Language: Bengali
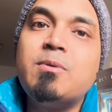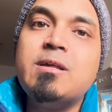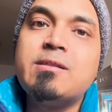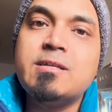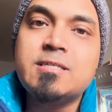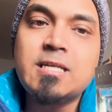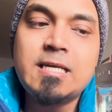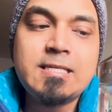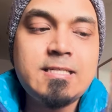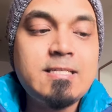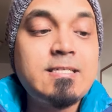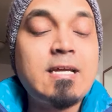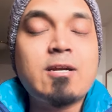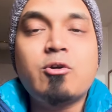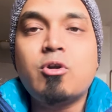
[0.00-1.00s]
প্লিজেন্ট লেগেছে
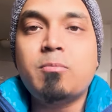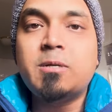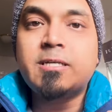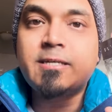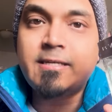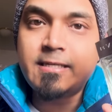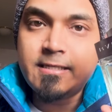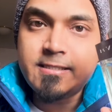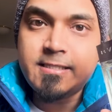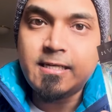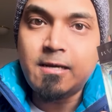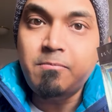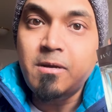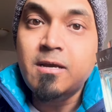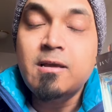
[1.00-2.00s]
যার কারণে আমি এটা কিনেছিলাম